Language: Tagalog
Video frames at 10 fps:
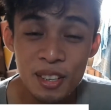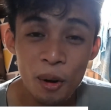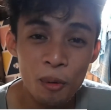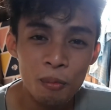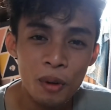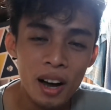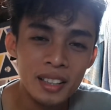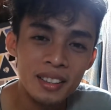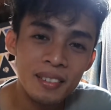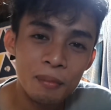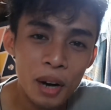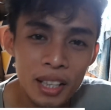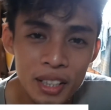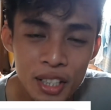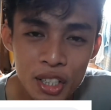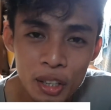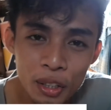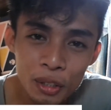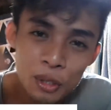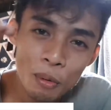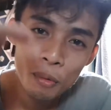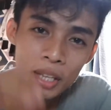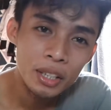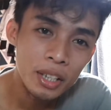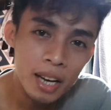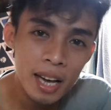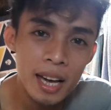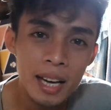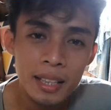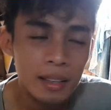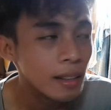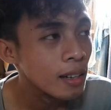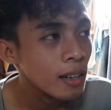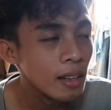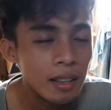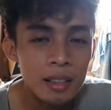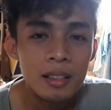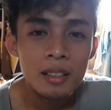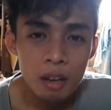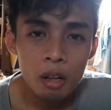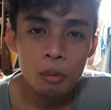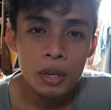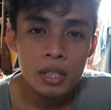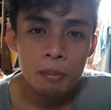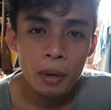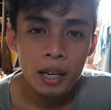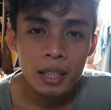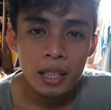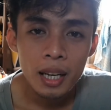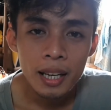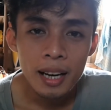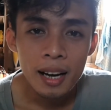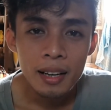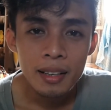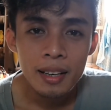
So, bro- brother, shout out to my brother and always pakatatag ka.